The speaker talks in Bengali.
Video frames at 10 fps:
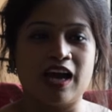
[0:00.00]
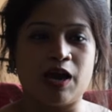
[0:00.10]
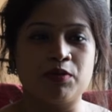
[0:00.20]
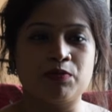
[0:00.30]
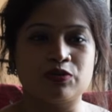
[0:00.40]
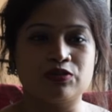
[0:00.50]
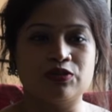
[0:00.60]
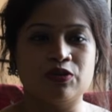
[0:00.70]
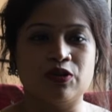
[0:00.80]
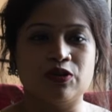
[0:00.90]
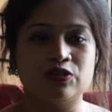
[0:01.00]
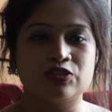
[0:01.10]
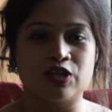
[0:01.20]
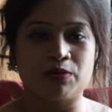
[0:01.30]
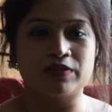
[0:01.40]
আমার প্রশ্ন হলো
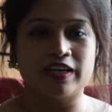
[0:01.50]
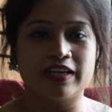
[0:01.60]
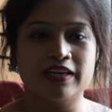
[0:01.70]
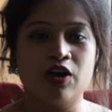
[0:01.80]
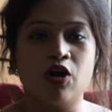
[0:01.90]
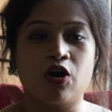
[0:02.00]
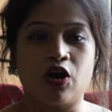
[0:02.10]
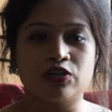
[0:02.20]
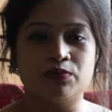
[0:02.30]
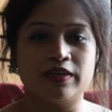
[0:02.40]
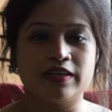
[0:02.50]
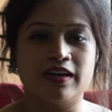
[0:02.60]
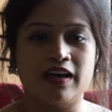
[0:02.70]
সপ্তাহে কতবার